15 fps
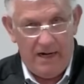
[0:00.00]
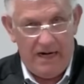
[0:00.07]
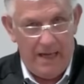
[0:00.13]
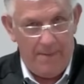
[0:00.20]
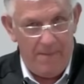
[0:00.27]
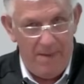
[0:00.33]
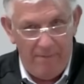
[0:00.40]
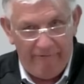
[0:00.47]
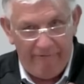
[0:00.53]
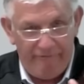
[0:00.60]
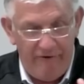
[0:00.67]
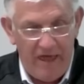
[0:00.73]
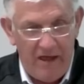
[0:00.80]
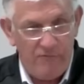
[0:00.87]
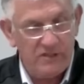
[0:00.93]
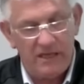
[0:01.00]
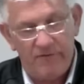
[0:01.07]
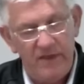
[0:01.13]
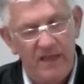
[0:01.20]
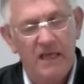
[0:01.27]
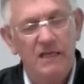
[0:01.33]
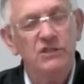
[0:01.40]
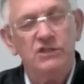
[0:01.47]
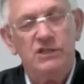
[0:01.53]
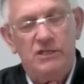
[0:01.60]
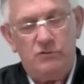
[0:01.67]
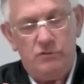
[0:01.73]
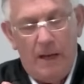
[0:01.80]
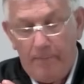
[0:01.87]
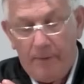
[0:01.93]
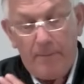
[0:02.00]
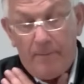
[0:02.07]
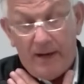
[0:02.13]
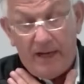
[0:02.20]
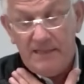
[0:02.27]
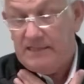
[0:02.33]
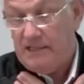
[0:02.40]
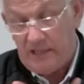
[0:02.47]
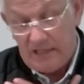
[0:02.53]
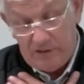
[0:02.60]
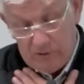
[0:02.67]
la même affaire. Vous savez, quand Jésus, en préparant cette